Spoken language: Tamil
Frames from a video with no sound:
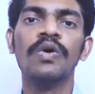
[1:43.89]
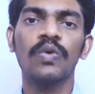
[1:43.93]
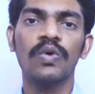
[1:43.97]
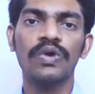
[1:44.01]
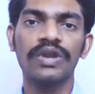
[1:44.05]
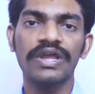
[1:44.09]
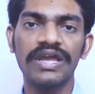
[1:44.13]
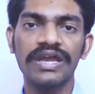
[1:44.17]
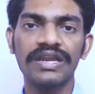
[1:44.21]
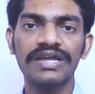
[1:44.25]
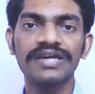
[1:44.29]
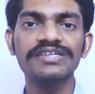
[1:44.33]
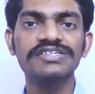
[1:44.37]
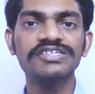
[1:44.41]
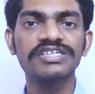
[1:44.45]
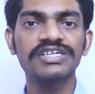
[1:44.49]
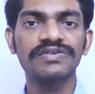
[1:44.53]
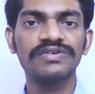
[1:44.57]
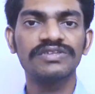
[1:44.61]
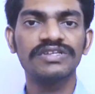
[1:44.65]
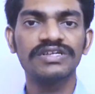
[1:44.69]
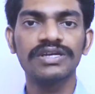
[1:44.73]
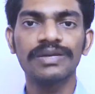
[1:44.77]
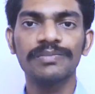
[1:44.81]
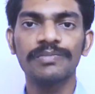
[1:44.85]
ஒரு எனர்ஜியை
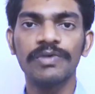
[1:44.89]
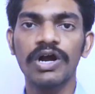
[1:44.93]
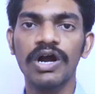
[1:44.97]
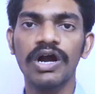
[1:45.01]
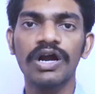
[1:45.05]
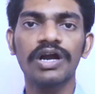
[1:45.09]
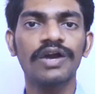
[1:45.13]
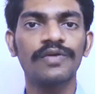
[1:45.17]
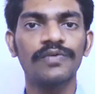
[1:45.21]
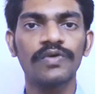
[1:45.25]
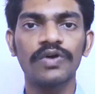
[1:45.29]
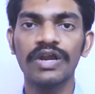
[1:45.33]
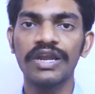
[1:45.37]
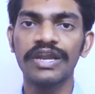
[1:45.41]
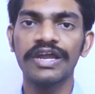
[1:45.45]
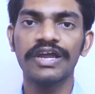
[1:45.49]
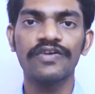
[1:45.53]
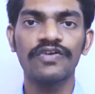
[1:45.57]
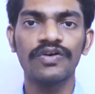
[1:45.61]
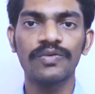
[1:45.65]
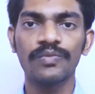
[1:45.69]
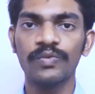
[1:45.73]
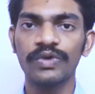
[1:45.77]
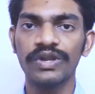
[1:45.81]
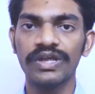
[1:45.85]
வந்துட்டு நம்ம ஆக்கவோ
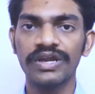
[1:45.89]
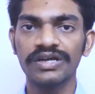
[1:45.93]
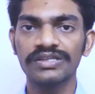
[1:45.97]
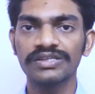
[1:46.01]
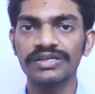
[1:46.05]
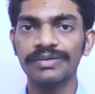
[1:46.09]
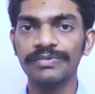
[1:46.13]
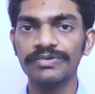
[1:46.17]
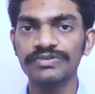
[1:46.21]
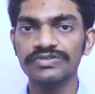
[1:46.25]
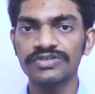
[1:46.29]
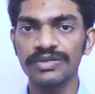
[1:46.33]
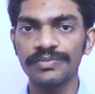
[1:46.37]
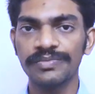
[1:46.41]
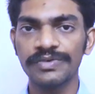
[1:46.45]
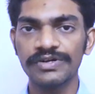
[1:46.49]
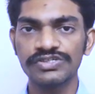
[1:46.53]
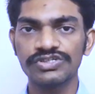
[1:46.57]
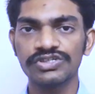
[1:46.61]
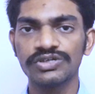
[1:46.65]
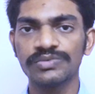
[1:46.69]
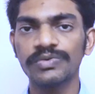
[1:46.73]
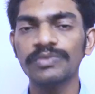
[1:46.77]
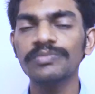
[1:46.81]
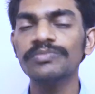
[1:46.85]
அழிக்கவோ முடியாது அப்படின்னு சொல்லி
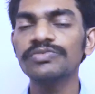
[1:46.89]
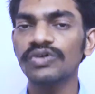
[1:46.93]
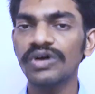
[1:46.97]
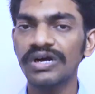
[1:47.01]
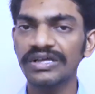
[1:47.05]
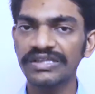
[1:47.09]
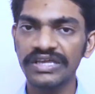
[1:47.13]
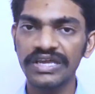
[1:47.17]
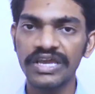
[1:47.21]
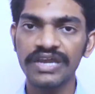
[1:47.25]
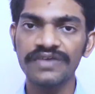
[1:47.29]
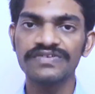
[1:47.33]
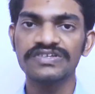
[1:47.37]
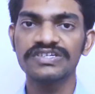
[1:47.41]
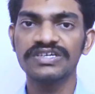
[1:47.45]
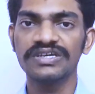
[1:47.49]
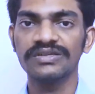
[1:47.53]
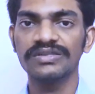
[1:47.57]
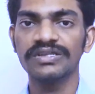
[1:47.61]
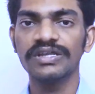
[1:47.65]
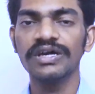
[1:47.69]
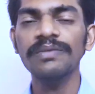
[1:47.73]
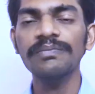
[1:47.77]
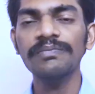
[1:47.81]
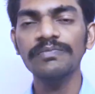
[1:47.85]
படிச்சிருப்போம் ஸோ அதே
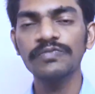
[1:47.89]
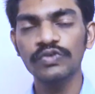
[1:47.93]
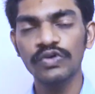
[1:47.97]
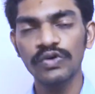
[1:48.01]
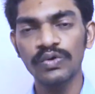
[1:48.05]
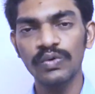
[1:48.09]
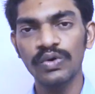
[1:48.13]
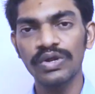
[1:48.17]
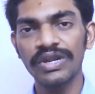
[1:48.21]
விஷயம் தான் ஸோ